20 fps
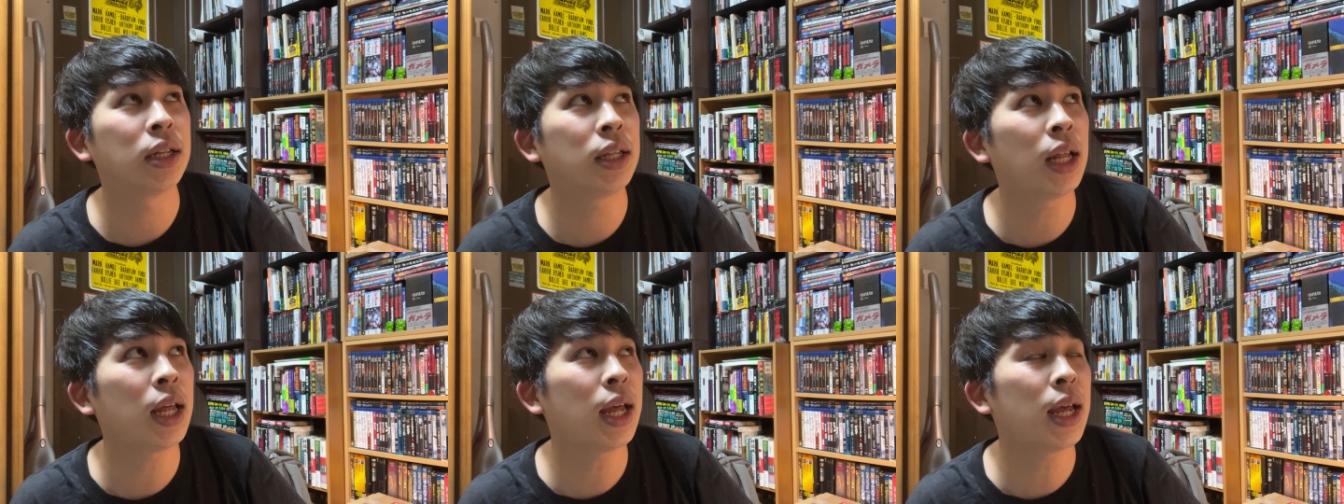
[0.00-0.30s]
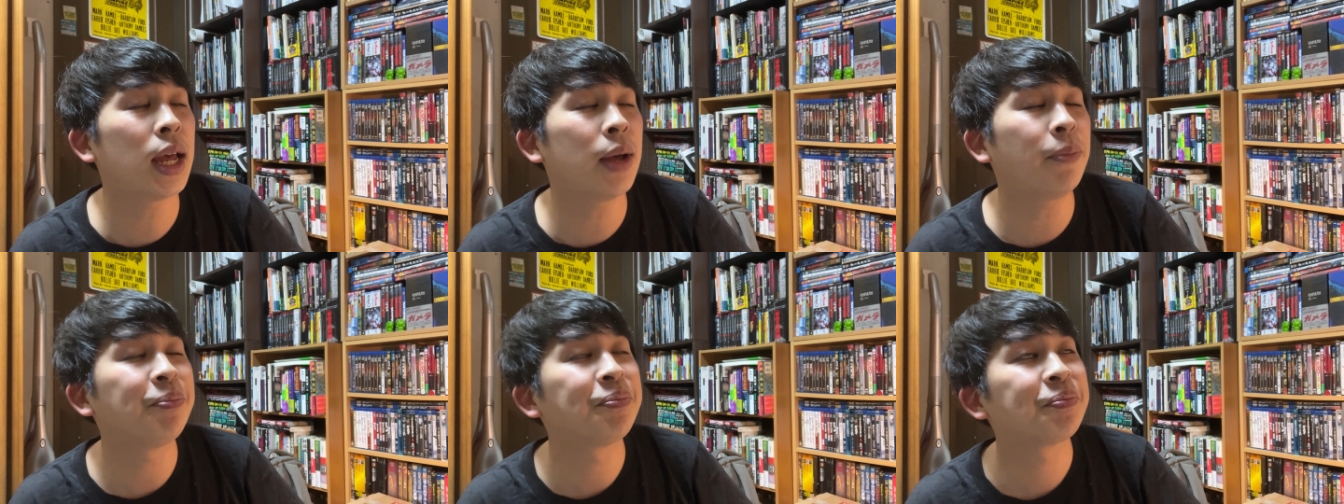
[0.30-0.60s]

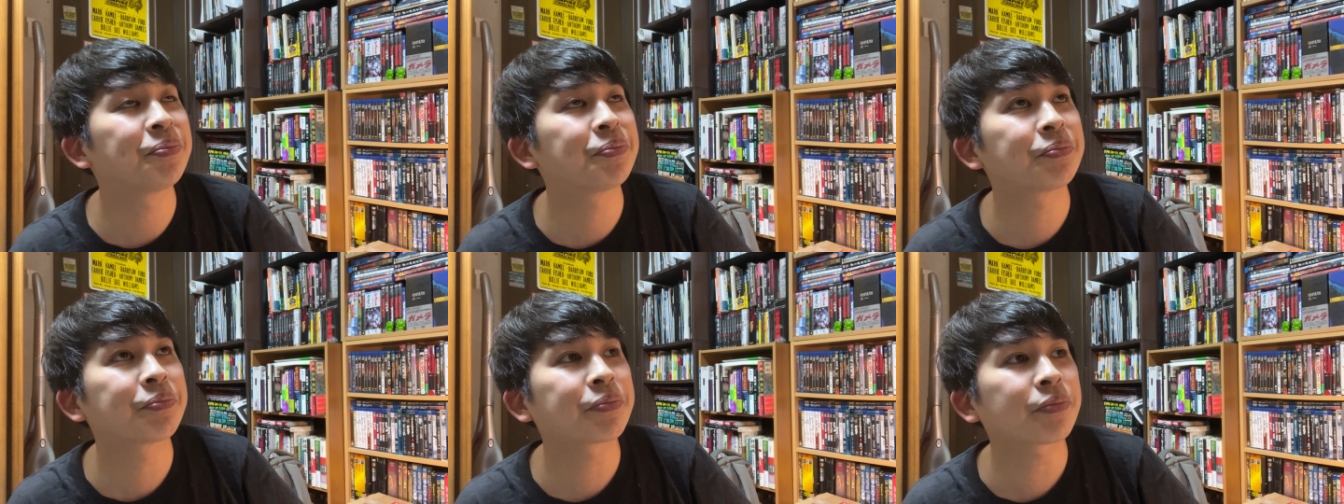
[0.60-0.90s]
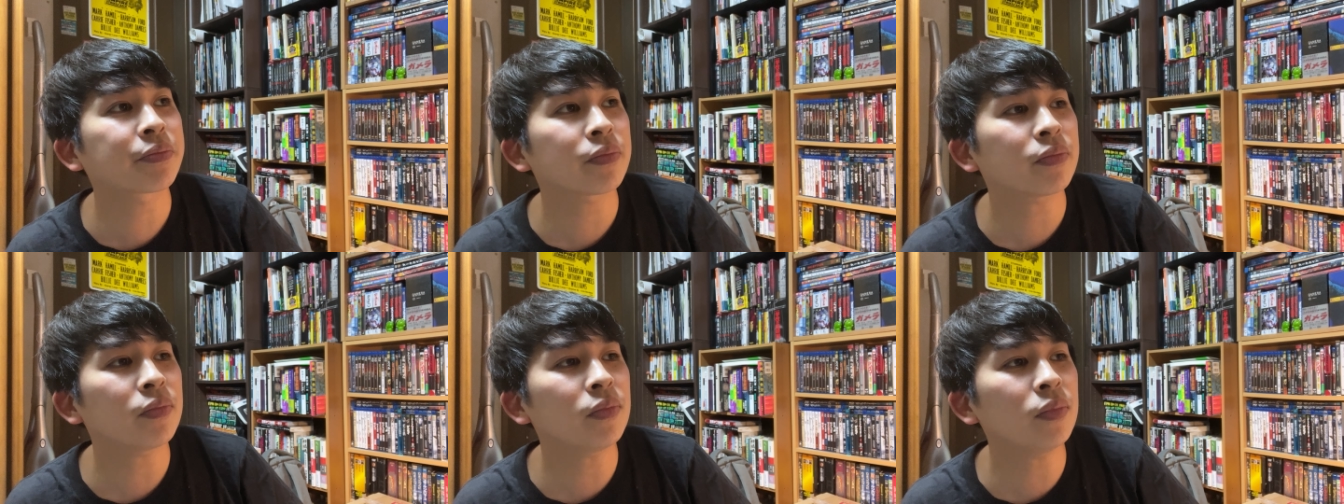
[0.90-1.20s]
で、
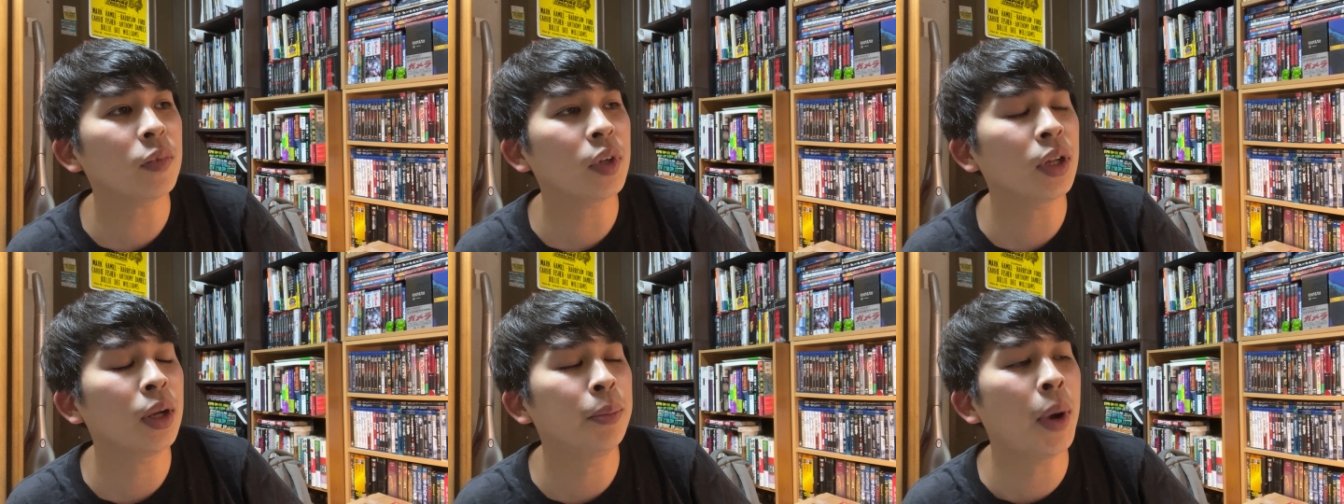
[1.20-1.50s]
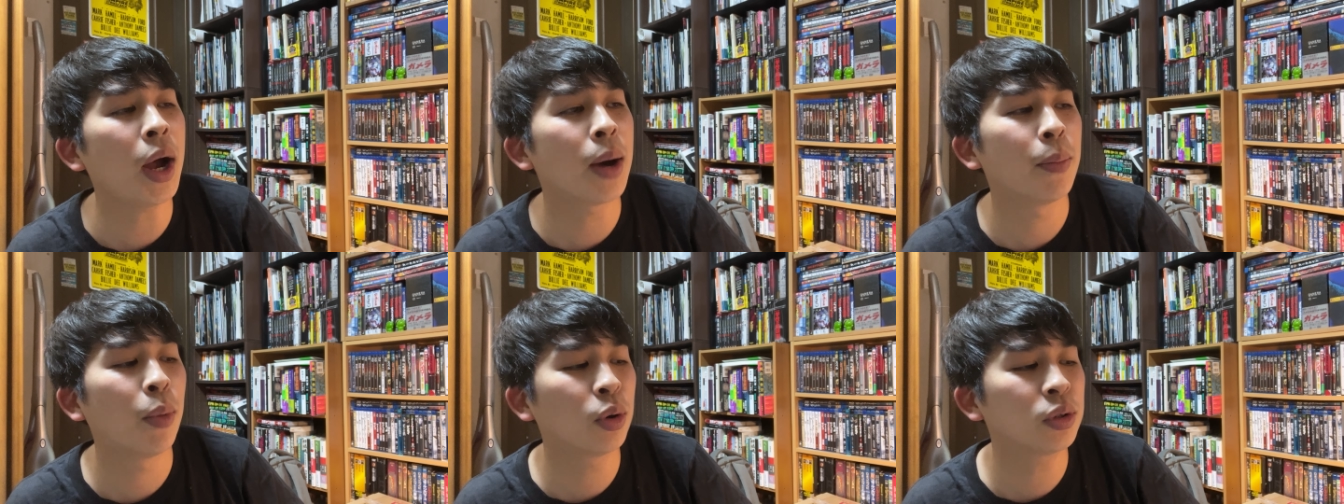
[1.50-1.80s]

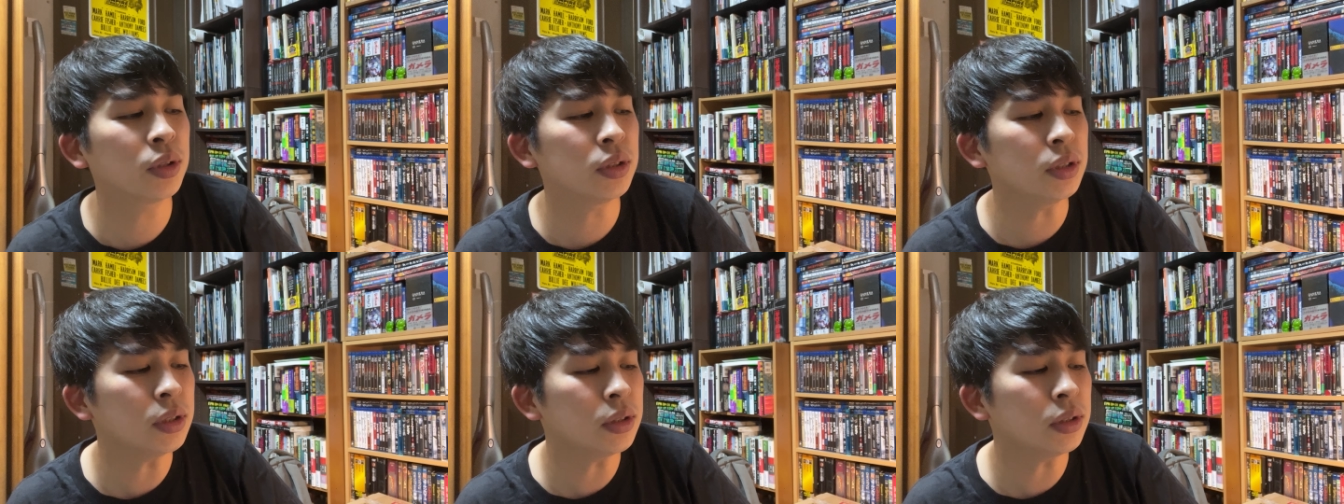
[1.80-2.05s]
まあ僕